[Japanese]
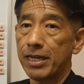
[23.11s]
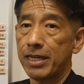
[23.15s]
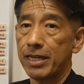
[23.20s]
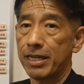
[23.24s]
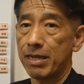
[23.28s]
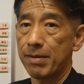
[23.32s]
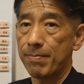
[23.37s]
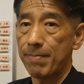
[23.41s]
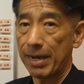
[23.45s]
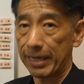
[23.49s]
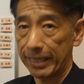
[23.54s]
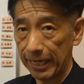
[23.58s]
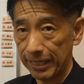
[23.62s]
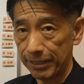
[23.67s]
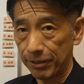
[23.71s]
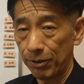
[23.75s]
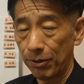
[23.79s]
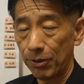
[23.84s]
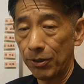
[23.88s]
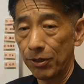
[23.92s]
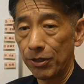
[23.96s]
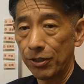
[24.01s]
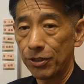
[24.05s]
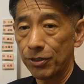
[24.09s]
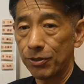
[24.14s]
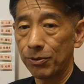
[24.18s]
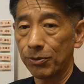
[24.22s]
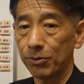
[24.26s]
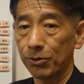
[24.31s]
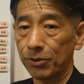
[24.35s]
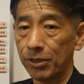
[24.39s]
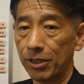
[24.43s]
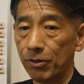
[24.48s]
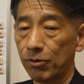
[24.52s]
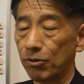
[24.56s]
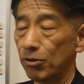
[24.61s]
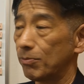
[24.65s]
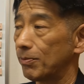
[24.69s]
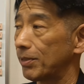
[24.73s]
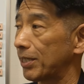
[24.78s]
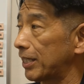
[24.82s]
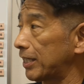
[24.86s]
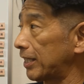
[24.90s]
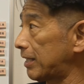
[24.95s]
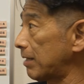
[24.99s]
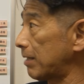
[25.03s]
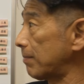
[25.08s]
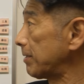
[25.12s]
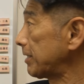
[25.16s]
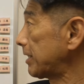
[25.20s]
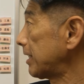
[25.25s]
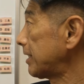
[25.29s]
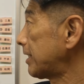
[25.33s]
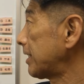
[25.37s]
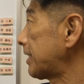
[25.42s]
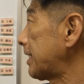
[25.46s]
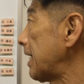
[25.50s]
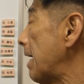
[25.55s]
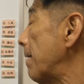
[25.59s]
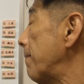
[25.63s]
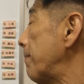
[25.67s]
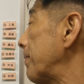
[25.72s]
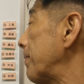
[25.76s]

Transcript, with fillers: えー、負けということでホームで勝てませんでした。